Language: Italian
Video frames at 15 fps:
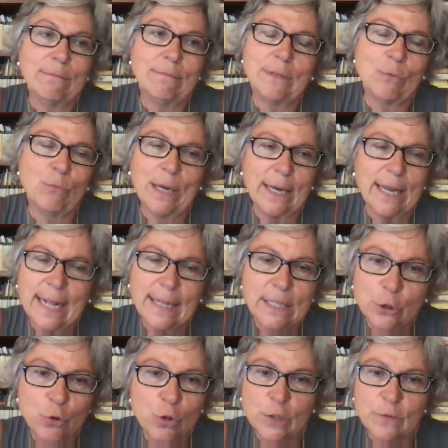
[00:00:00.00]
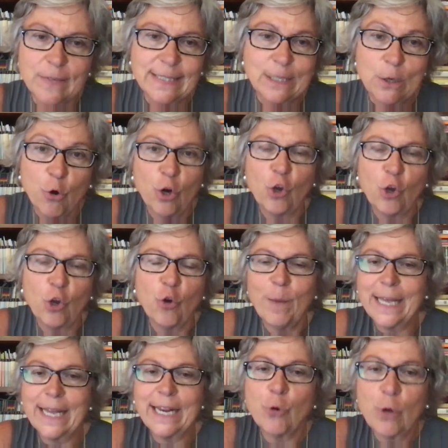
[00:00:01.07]
è, una grande soddisfazione,
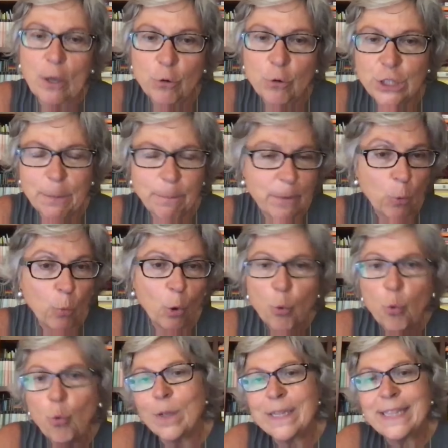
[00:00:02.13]
come credo che lo sia per qualunque